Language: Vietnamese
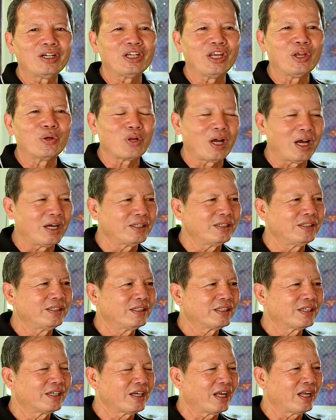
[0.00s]
nhiều hơn
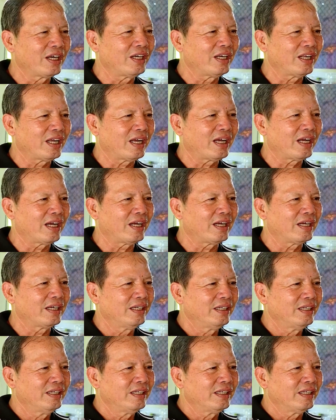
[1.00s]
cho nên là
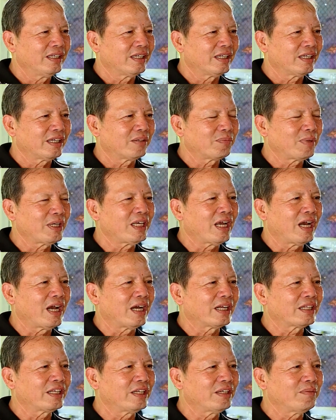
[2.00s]
à, bây
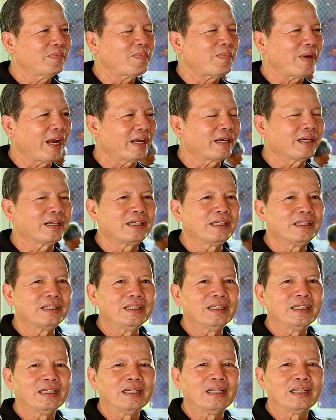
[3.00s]
giờ thì bếp ăn
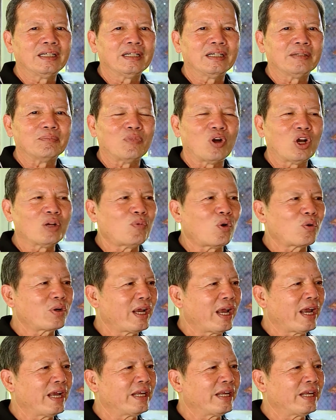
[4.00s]
mỗi một ngày